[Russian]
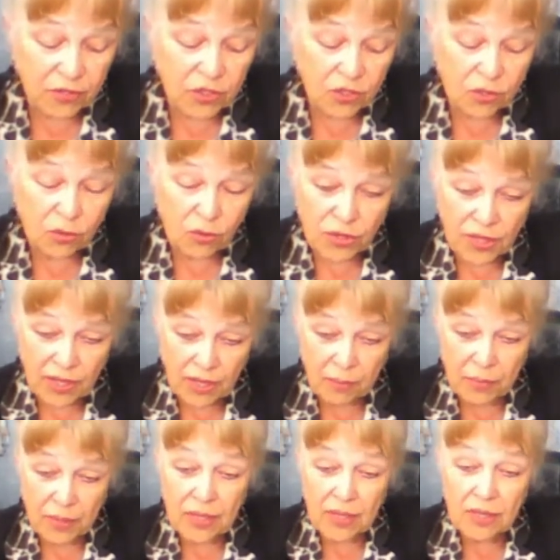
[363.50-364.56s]
–
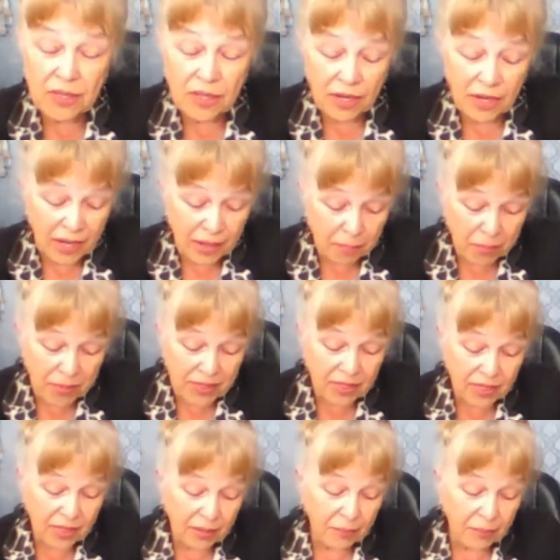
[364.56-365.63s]
высоким и
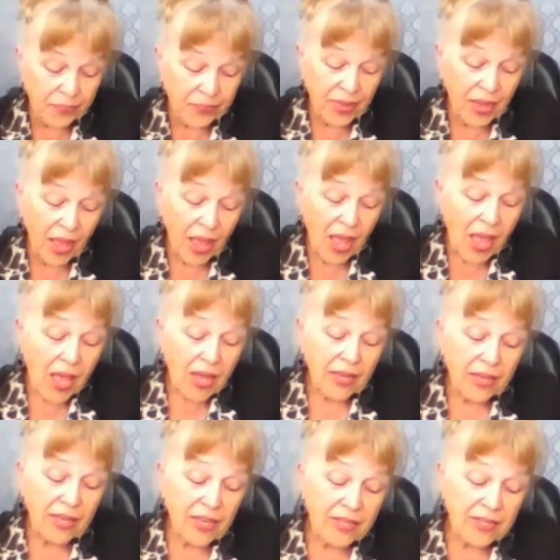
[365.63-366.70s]
трепетным.
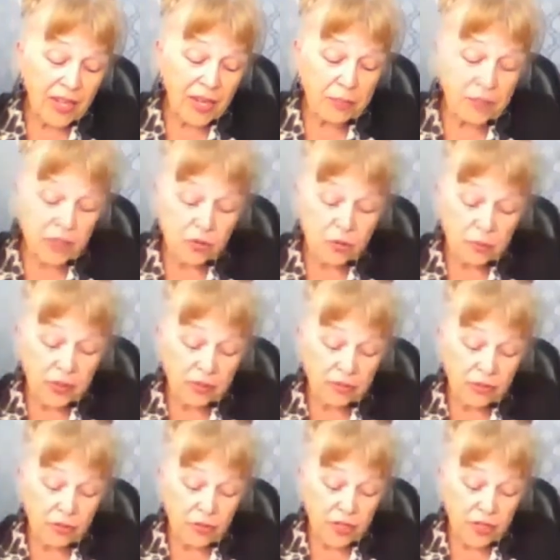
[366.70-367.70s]
Если поступил в